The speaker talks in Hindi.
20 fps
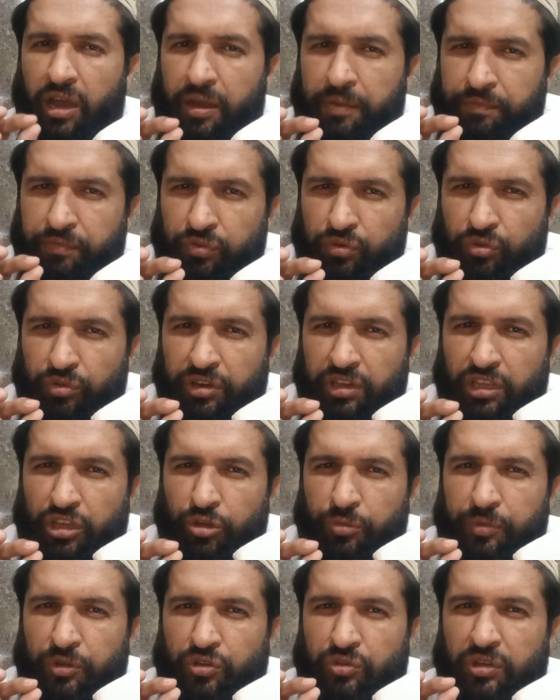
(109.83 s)
आप फ्लोरिंग
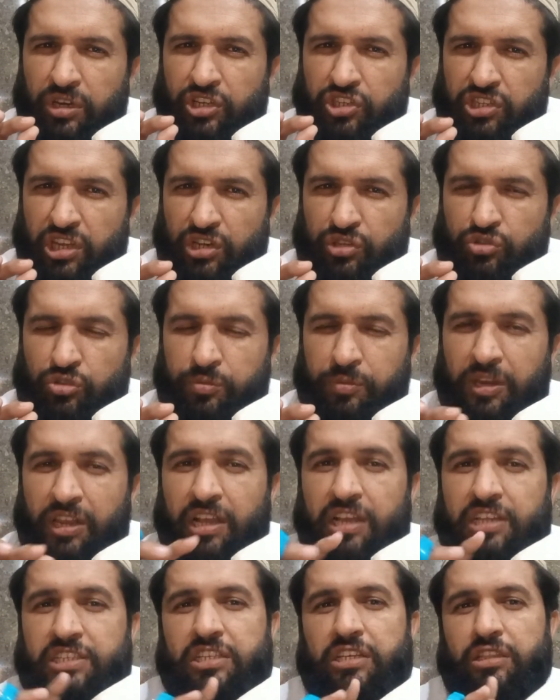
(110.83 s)
के ऊपर जो है ना चार सूत भी
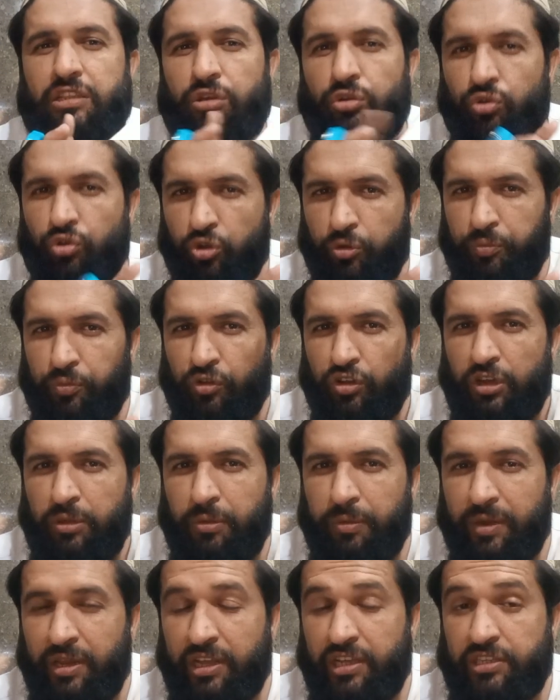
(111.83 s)
लगा सकते हो और पौने
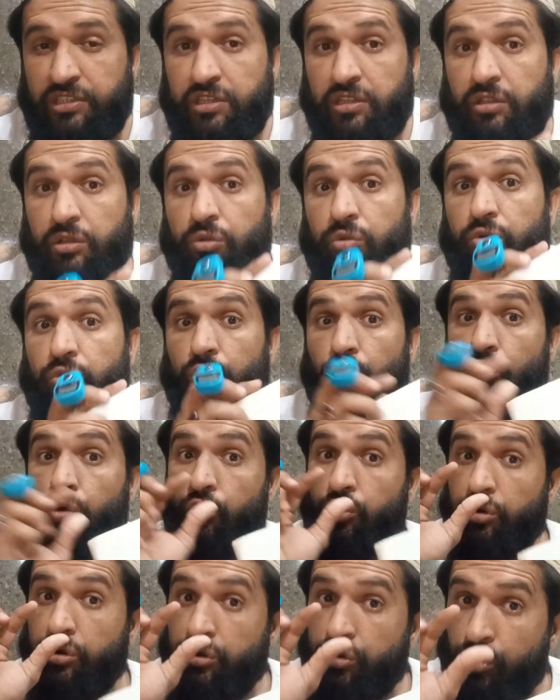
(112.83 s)
में भी लगा सकते
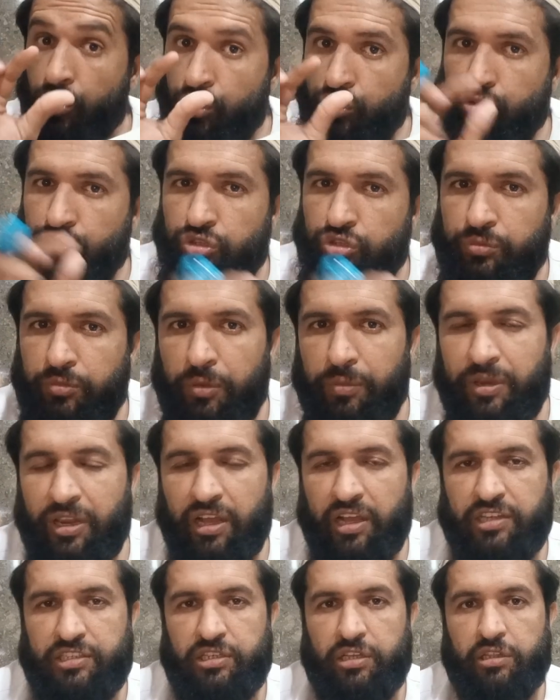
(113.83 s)
हो और नौ सूत में भी
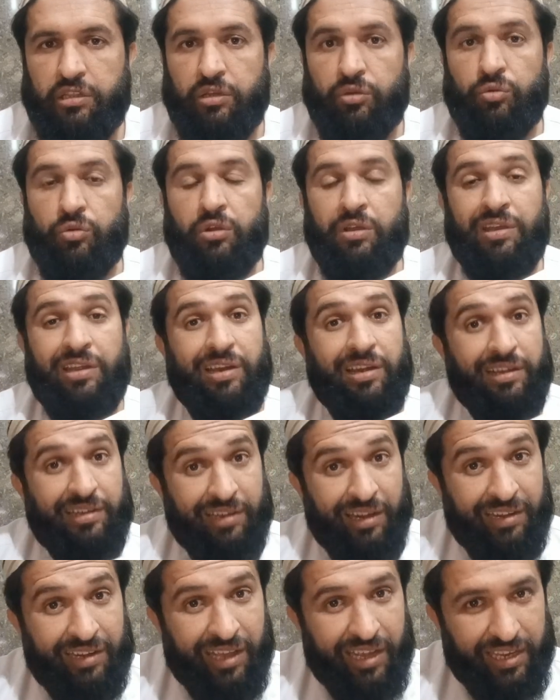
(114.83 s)
लगा सकते हो
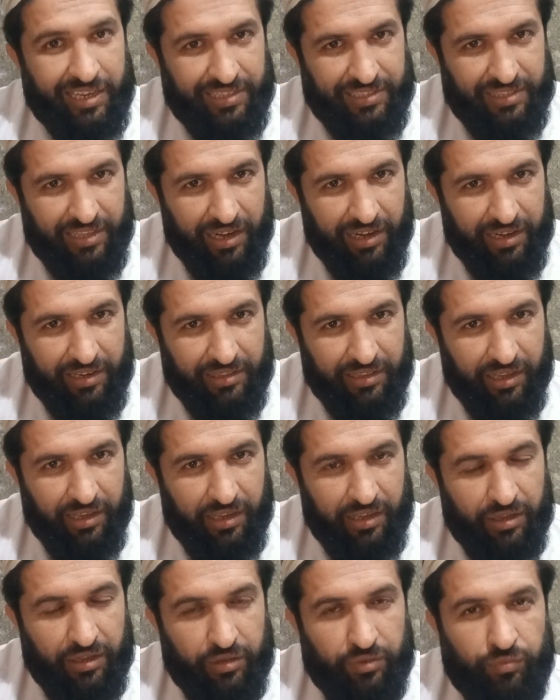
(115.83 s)
टंडा किस तरह रहता
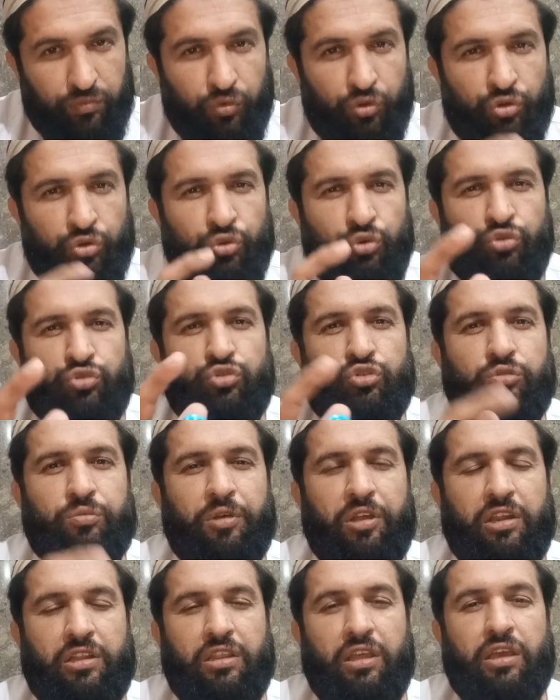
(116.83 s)
है वो नौ सूत
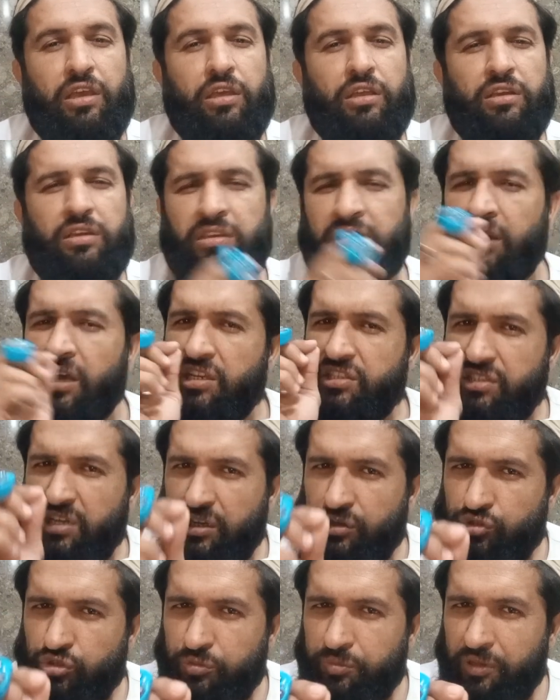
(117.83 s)
में रहता है ना
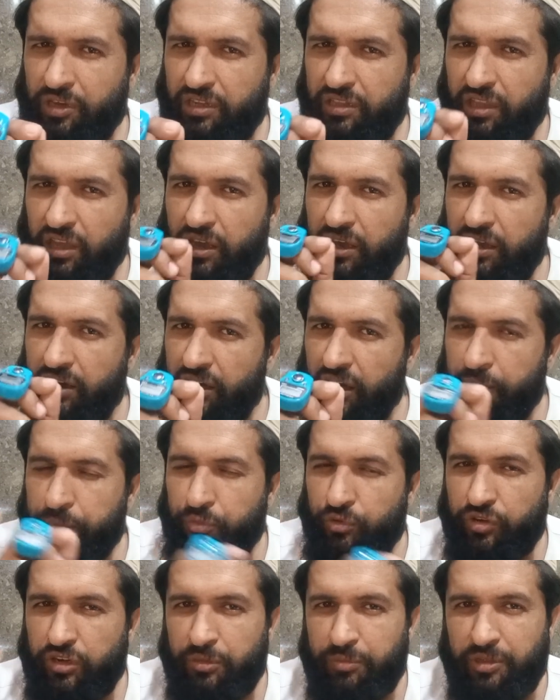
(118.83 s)
चार सूत में रहता है ना
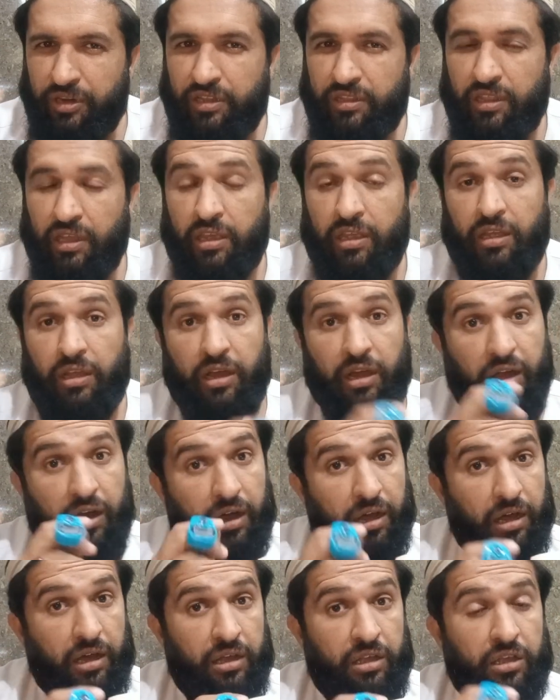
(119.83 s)
पौने में रहता है
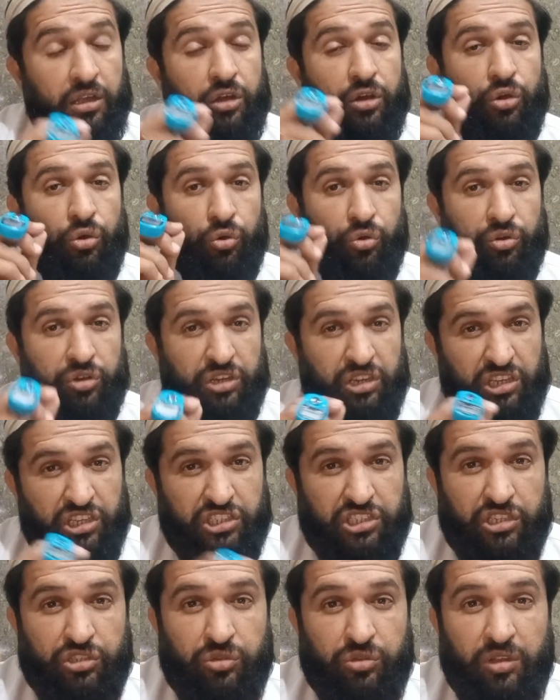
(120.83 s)
हाँ और
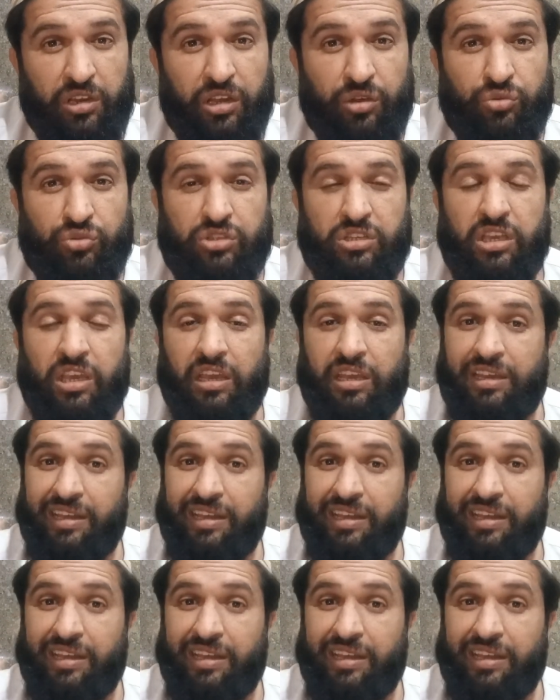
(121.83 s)
नीचे जो है ना उसकी